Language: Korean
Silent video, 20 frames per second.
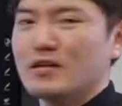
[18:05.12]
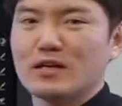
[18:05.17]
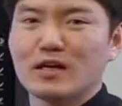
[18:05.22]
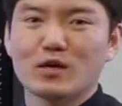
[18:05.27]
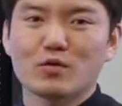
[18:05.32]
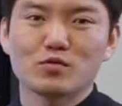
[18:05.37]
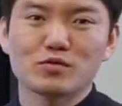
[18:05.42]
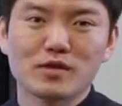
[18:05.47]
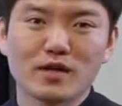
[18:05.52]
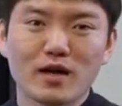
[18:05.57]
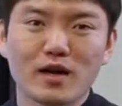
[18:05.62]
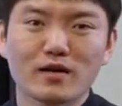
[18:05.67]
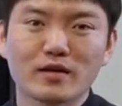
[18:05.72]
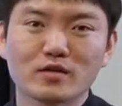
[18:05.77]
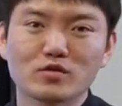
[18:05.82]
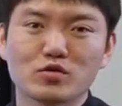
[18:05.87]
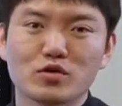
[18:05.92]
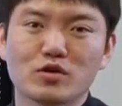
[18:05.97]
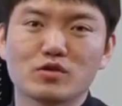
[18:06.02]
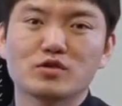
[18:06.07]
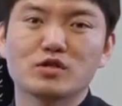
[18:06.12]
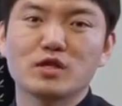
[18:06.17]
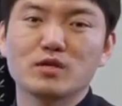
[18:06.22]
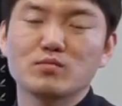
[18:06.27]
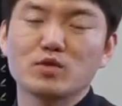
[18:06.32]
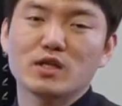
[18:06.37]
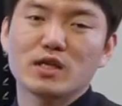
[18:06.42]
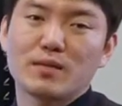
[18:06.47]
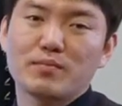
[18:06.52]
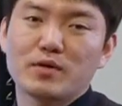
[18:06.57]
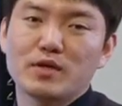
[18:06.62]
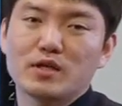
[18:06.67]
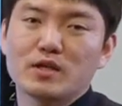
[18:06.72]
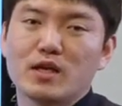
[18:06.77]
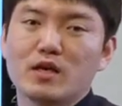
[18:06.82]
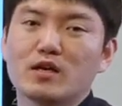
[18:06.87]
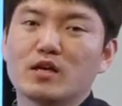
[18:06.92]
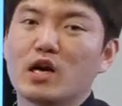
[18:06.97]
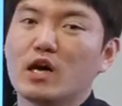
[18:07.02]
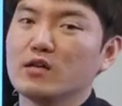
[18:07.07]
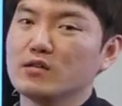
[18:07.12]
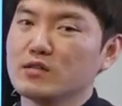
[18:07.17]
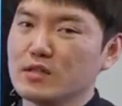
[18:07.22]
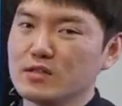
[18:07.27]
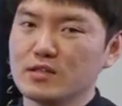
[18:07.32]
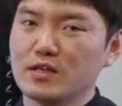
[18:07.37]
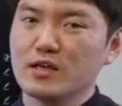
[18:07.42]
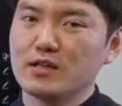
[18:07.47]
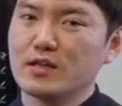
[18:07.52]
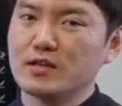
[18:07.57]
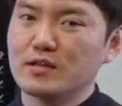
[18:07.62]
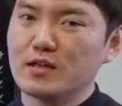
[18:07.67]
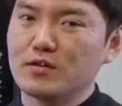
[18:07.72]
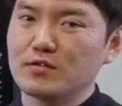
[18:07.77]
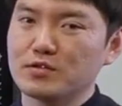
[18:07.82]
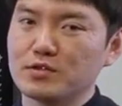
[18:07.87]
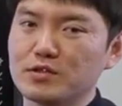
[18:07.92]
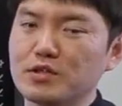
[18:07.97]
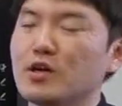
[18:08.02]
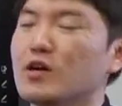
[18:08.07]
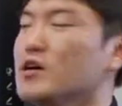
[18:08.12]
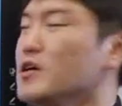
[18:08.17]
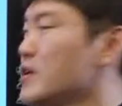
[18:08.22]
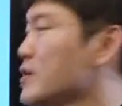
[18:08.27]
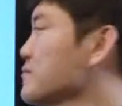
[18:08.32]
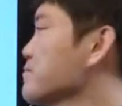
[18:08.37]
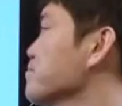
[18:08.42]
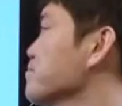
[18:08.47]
라고 생각을 해주세요. 질문에 답하는 게 컨텐트에 해당되거든요.